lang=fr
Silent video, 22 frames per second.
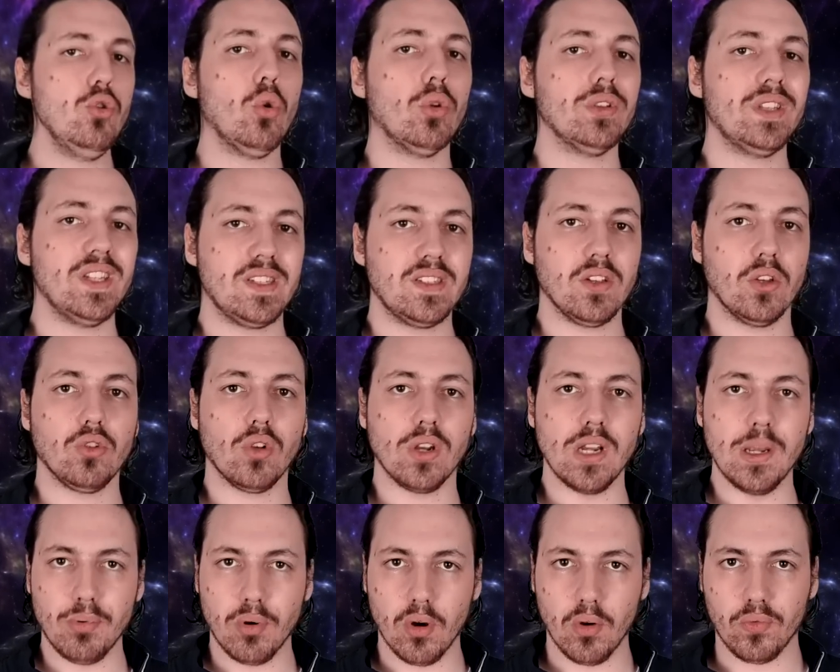on descend dans
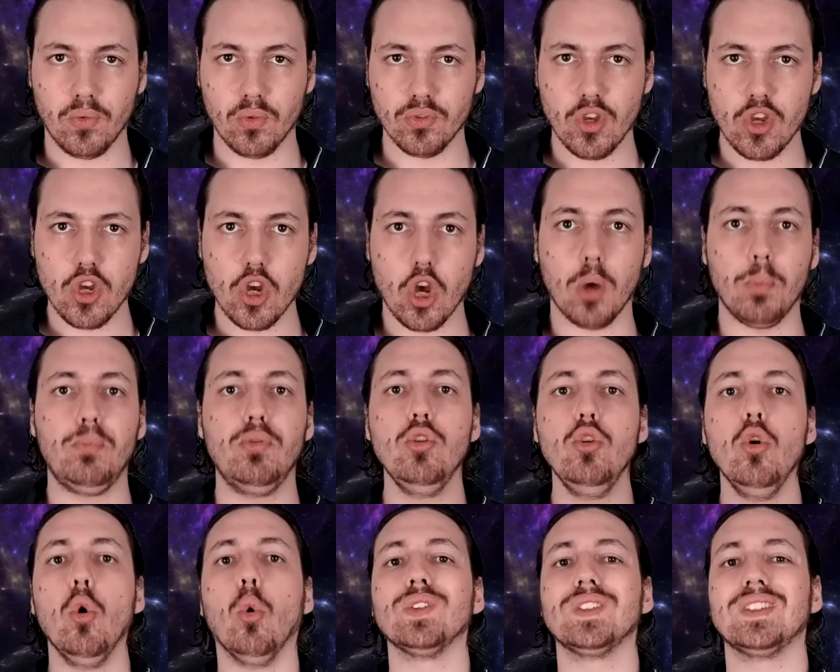les profondeurs,
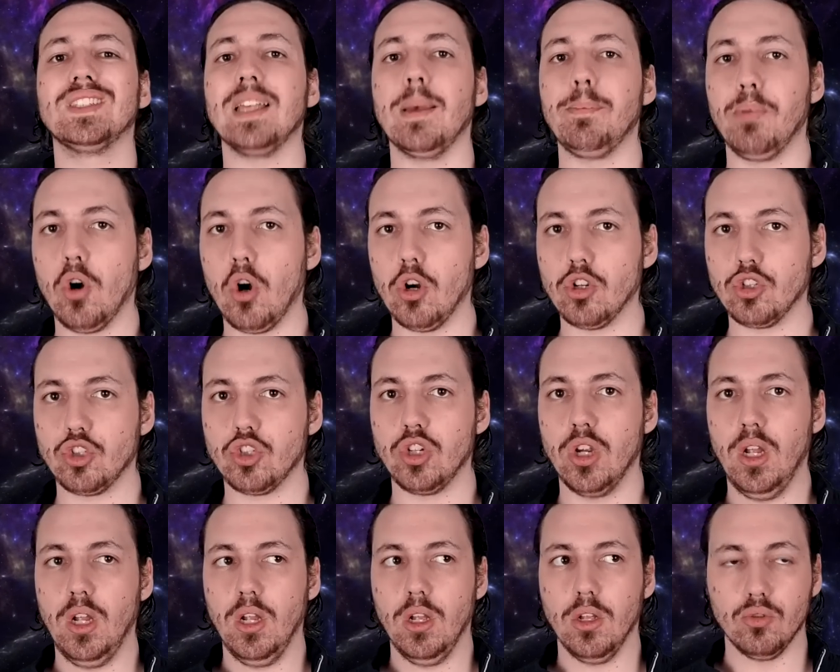plus on s'approche
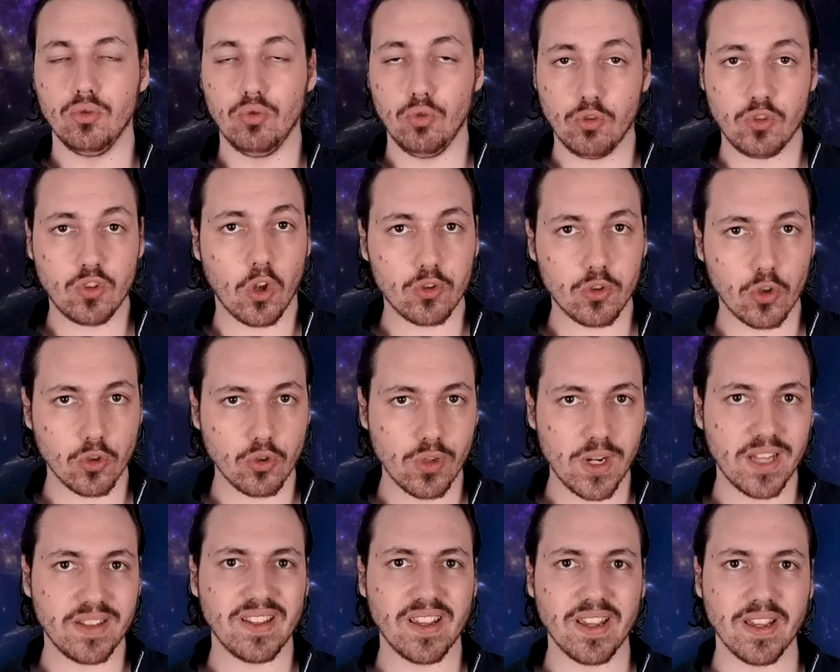du centre de
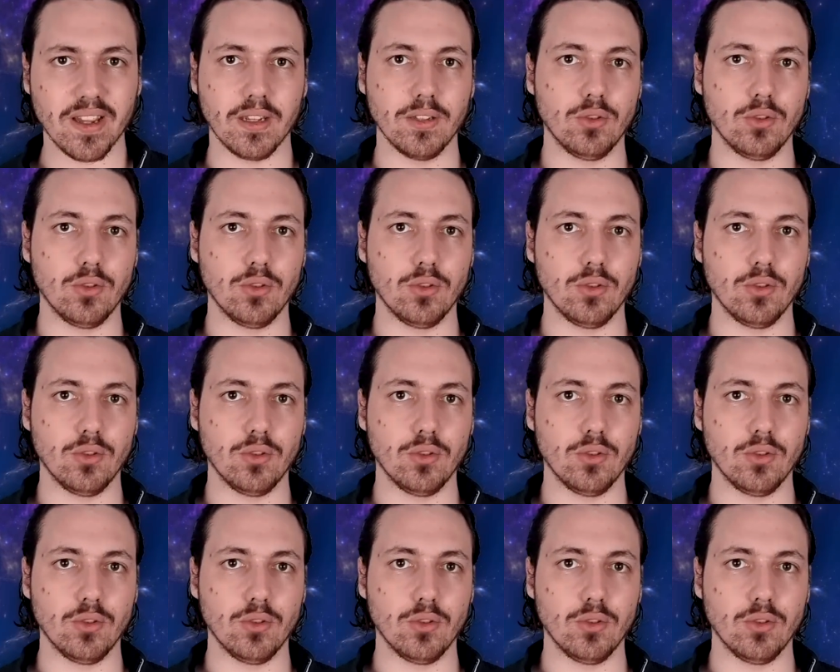la Terre,